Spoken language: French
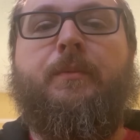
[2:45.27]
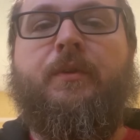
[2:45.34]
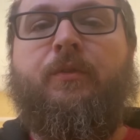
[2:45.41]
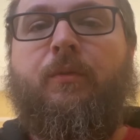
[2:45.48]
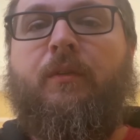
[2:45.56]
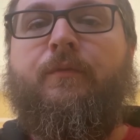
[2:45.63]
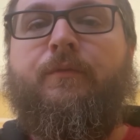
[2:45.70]
a
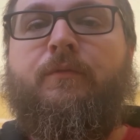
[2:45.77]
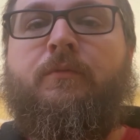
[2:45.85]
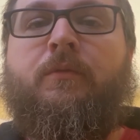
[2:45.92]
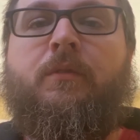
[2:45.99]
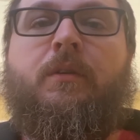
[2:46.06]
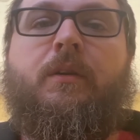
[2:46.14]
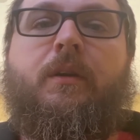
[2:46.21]
besoin de vous.
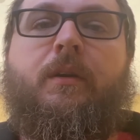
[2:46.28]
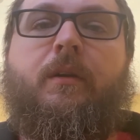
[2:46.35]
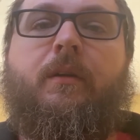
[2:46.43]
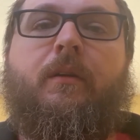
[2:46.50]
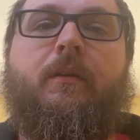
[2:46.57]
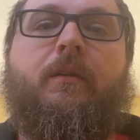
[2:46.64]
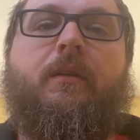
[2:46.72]

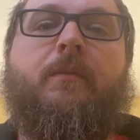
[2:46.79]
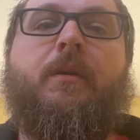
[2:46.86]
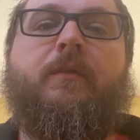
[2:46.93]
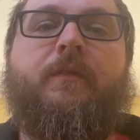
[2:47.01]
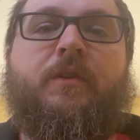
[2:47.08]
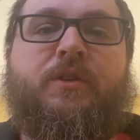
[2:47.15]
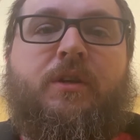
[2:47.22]
le
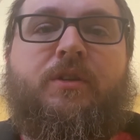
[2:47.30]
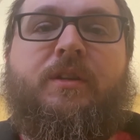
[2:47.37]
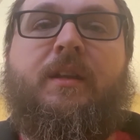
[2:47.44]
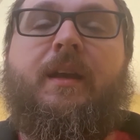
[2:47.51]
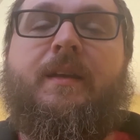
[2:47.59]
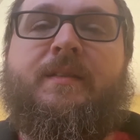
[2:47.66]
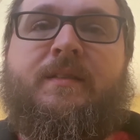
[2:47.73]
monde va changer
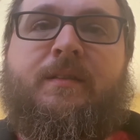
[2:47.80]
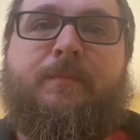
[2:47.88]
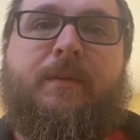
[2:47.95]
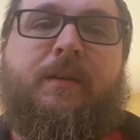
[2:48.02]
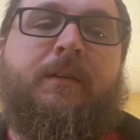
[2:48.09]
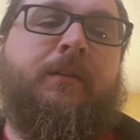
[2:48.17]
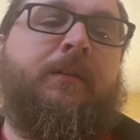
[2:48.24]

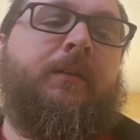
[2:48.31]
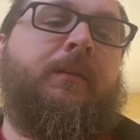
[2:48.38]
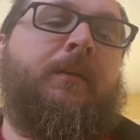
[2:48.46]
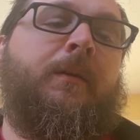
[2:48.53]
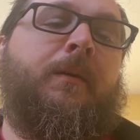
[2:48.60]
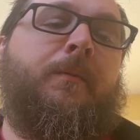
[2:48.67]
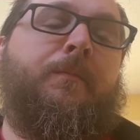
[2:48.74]
drastiquement.
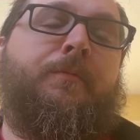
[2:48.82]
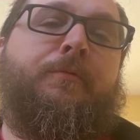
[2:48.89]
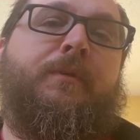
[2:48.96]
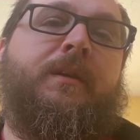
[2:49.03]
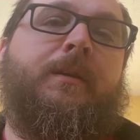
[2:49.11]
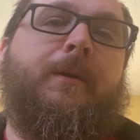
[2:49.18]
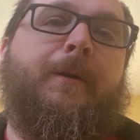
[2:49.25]

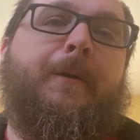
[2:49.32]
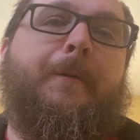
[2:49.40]
Puis,